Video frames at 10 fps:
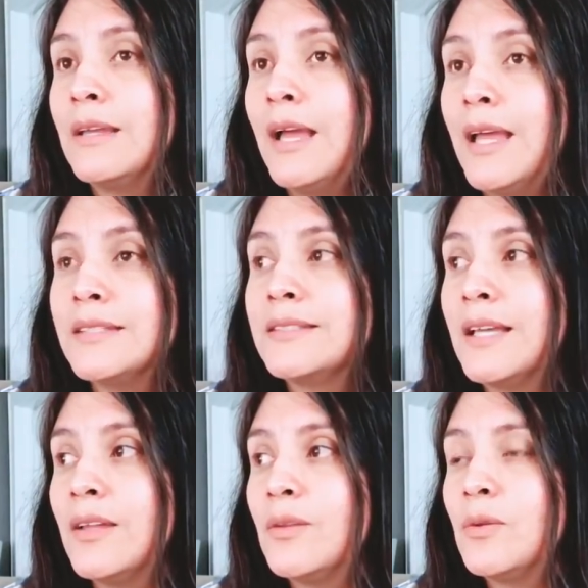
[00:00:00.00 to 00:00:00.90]
Ha
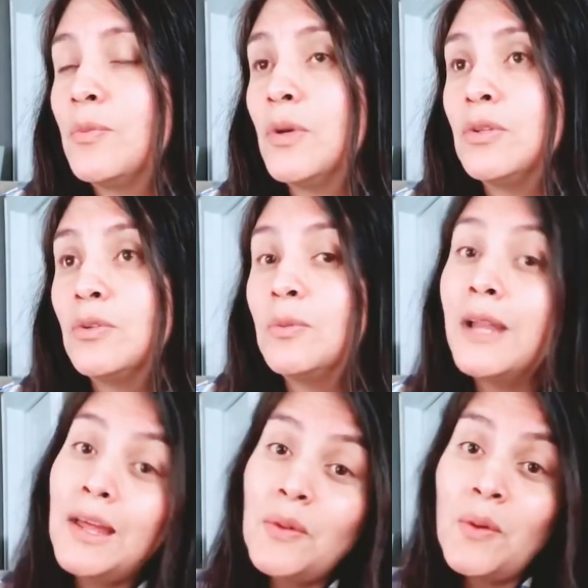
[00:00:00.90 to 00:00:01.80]
estado un poquito
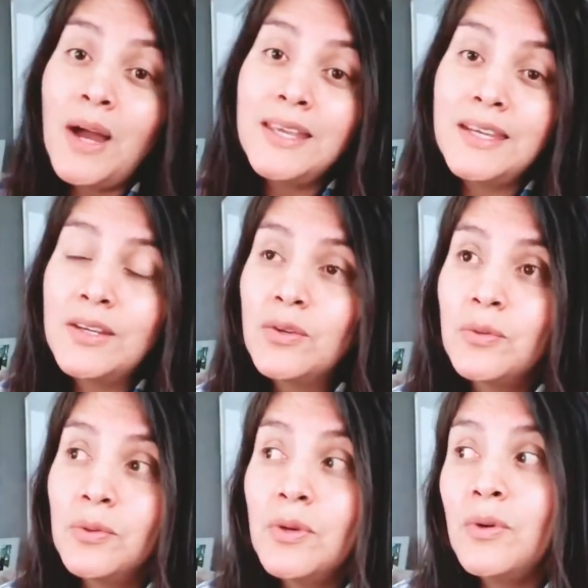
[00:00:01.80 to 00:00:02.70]
nublado, ayer
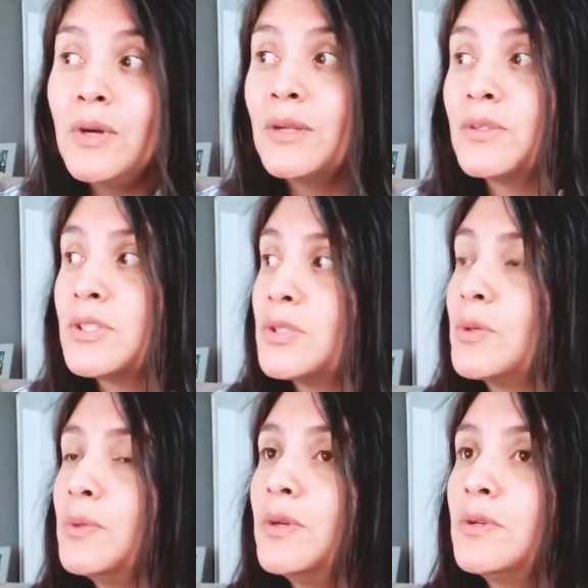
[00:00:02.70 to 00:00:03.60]
llovió, anoche
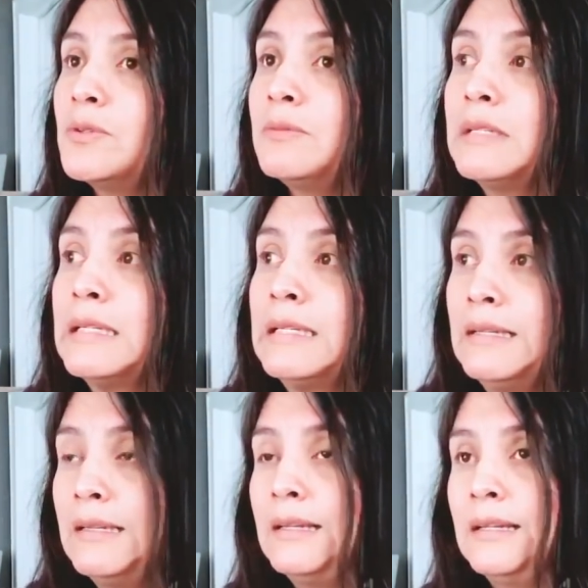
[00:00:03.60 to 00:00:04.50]
llovió.
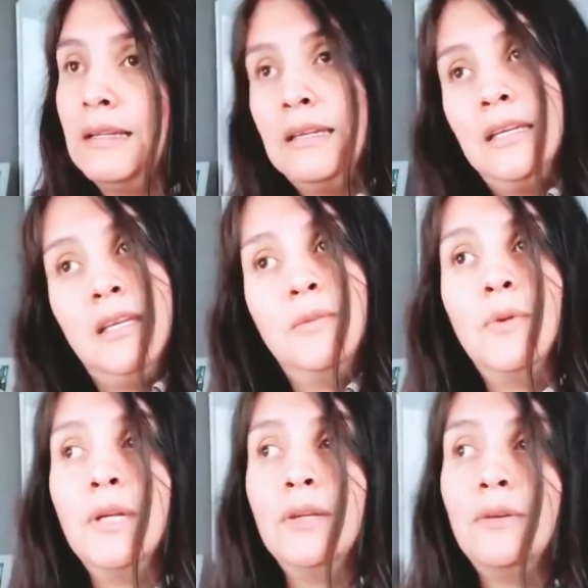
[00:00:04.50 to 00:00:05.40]
Y
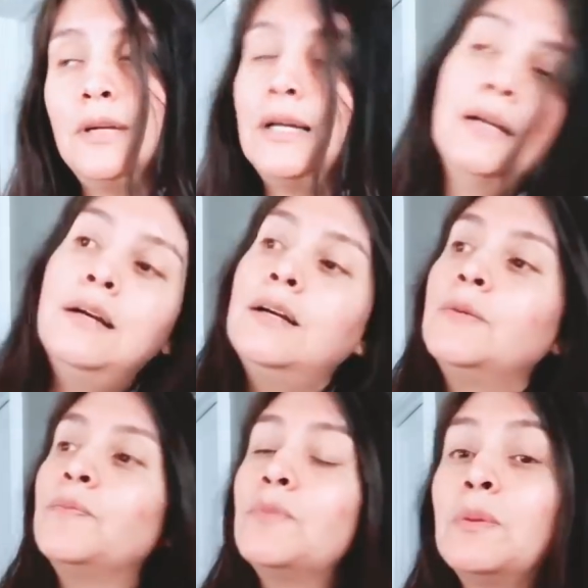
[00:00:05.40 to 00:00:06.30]
bueno,
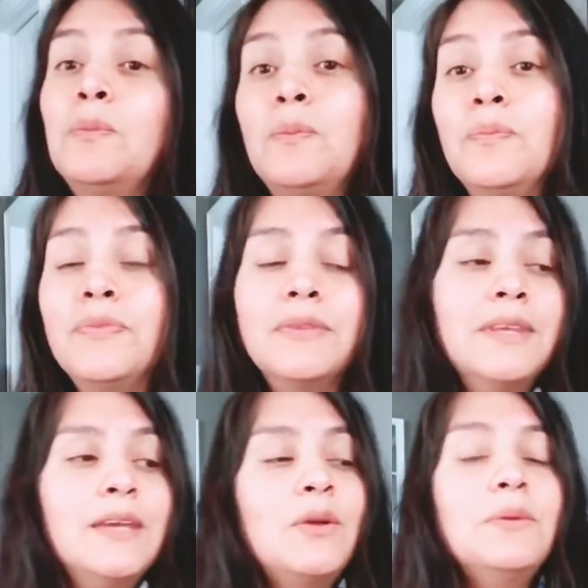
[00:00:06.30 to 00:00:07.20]
ah, me
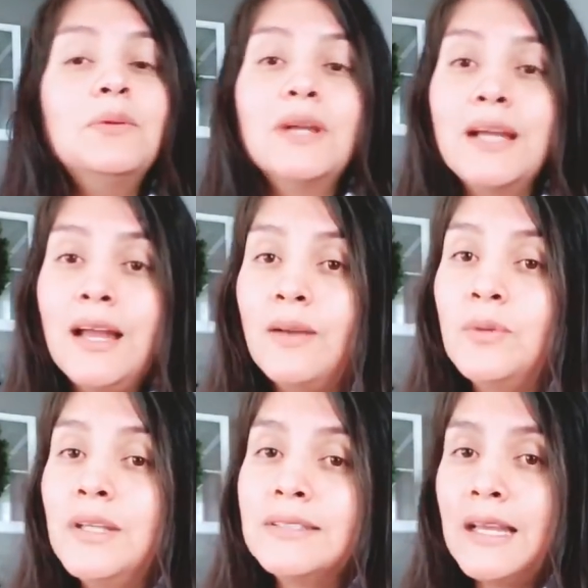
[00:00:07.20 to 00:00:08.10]
quiero abrir una caja,
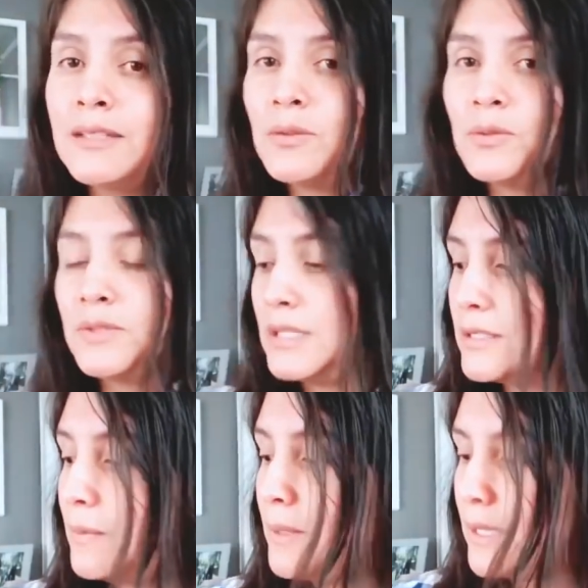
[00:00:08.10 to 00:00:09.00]
unas cajas con ustedes
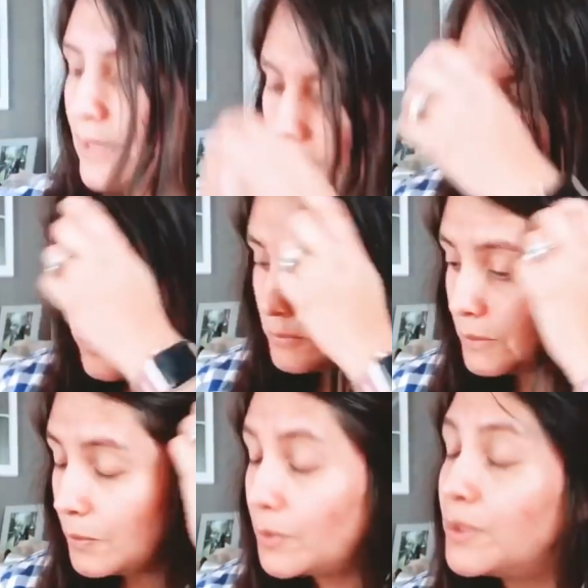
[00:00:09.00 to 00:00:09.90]
que me llegaron. Me
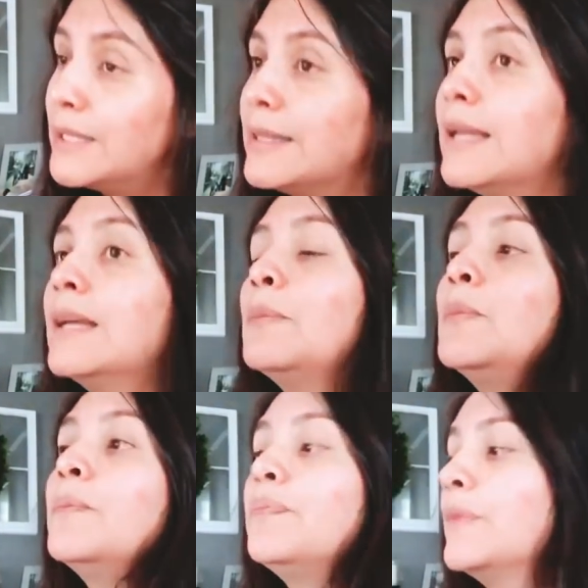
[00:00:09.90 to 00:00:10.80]
voy
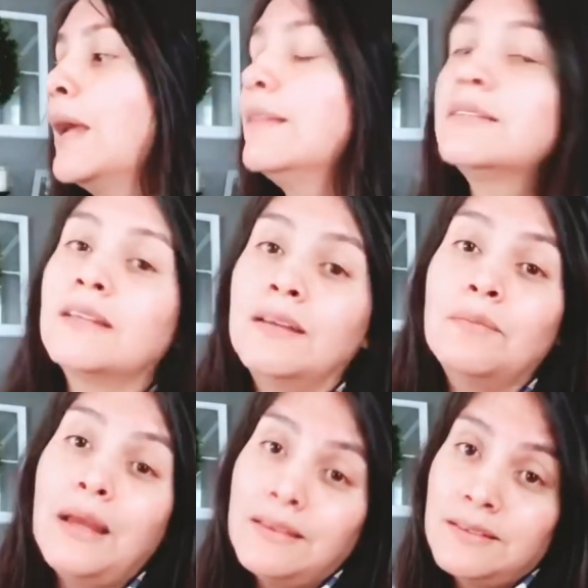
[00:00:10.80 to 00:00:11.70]
ahorita antes que
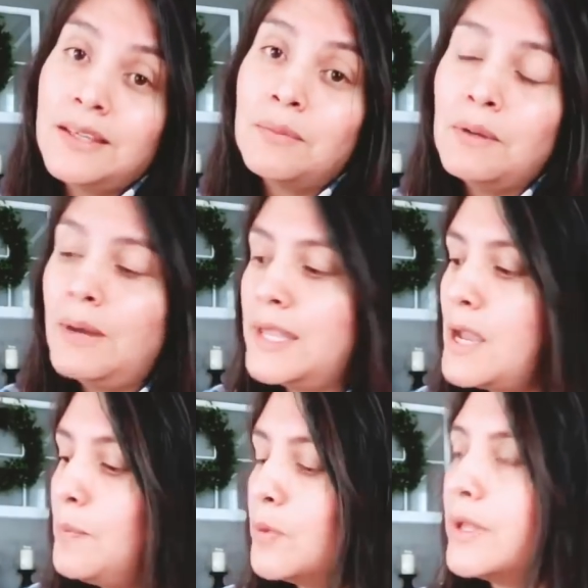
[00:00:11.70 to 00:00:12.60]
antes de que me
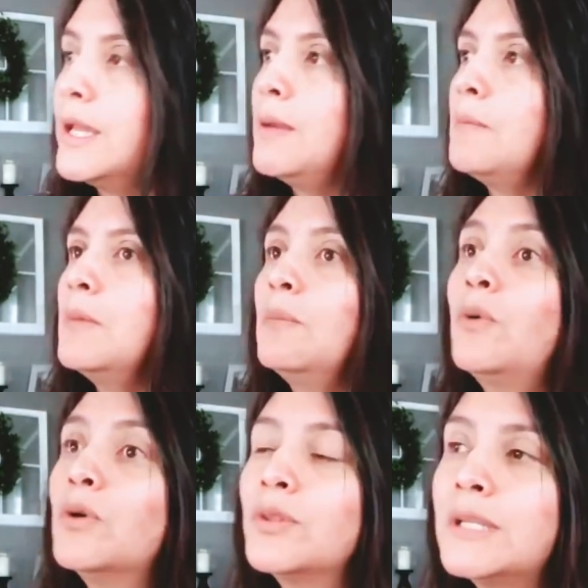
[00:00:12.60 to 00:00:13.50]
vaya porque me
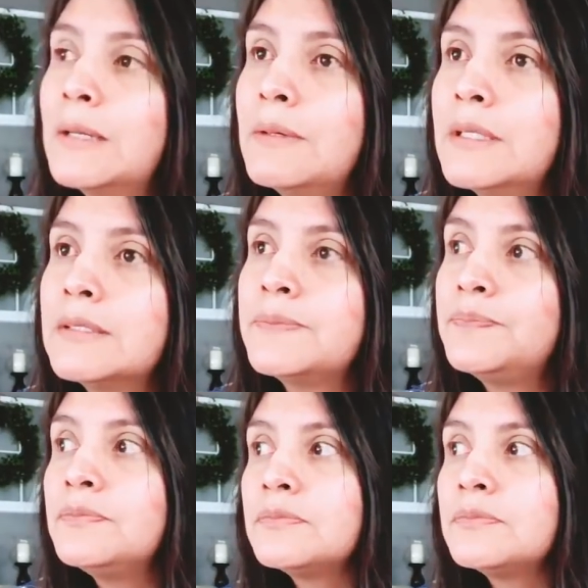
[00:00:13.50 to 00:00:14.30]
voy otra vez